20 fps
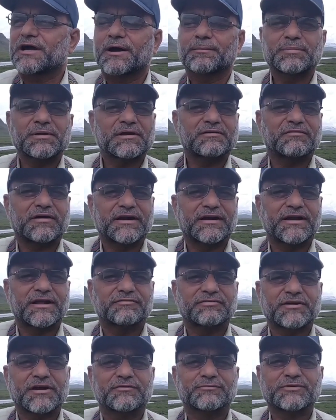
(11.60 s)
यहां पे एक वाइल्ड
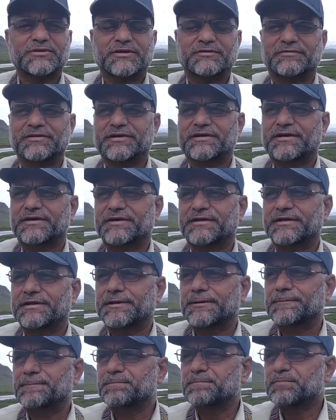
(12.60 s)
लाइफ का हम सर्वे कर रहे
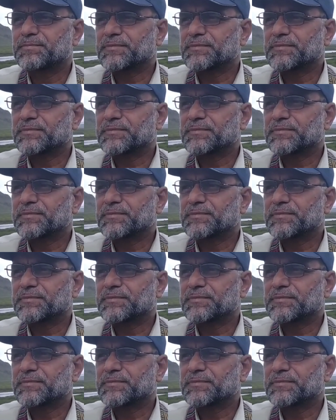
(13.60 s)
हैं